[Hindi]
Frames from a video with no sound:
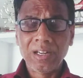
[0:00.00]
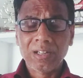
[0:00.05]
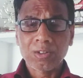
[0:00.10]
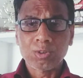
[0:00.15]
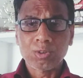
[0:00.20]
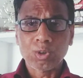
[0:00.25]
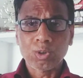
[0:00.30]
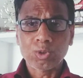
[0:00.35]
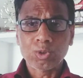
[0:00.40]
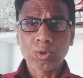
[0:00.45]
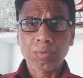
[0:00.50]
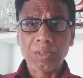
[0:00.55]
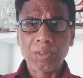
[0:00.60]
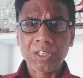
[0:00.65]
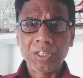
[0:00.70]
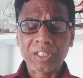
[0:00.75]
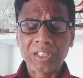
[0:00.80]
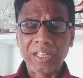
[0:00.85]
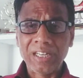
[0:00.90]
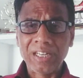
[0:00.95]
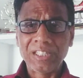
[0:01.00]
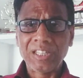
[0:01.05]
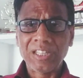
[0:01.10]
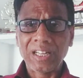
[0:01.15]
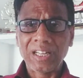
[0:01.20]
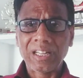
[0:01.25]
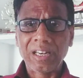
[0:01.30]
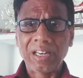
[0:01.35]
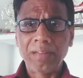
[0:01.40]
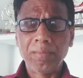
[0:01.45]
तो दोस्तों स्क्रीन
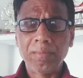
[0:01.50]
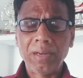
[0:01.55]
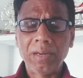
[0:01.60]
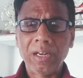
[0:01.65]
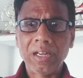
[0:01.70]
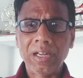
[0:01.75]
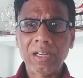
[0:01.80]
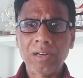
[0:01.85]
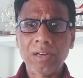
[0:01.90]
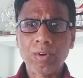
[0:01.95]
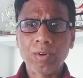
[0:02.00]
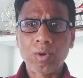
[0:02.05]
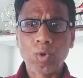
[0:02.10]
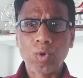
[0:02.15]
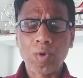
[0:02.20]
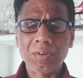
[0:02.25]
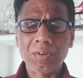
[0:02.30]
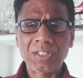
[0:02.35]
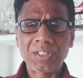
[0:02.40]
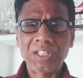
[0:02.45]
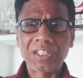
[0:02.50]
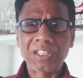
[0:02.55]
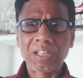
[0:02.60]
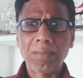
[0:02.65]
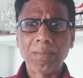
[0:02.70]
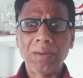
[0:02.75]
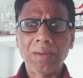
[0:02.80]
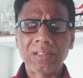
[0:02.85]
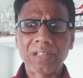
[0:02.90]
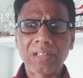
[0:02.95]
ज्यादा नहीं मिले है और ओवरसीज की
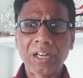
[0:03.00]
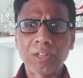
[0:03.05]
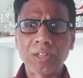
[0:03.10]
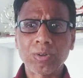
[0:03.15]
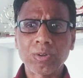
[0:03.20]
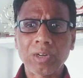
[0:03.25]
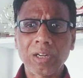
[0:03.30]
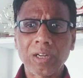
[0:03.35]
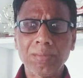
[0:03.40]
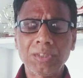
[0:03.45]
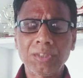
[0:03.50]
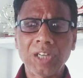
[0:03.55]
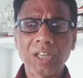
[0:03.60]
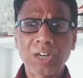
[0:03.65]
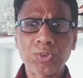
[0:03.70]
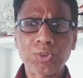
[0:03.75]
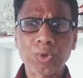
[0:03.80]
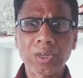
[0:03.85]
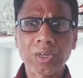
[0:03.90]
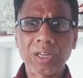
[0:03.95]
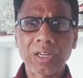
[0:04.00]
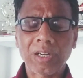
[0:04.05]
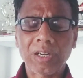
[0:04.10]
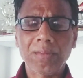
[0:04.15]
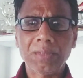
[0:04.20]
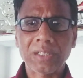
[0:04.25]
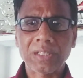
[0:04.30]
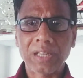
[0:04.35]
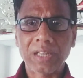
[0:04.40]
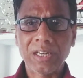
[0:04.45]
बात करें तो करीब चार के
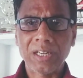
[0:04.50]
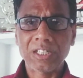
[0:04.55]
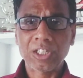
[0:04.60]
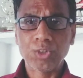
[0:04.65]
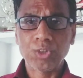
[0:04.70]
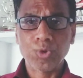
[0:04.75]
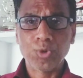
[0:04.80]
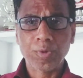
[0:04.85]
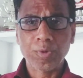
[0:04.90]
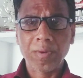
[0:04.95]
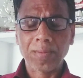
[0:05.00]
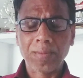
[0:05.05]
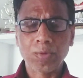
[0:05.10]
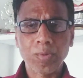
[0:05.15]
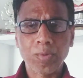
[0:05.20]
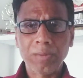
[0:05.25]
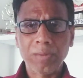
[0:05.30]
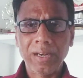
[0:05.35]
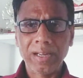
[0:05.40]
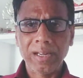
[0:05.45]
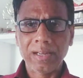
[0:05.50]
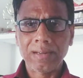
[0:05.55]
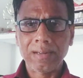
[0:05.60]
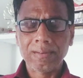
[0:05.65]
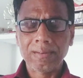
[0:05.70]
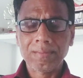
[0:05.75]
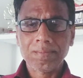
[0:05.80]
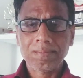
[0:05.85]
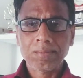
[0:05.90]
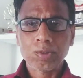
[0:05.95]
करीब स्क्रीन से झुंड फिल्म को मिले
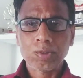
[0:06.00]
है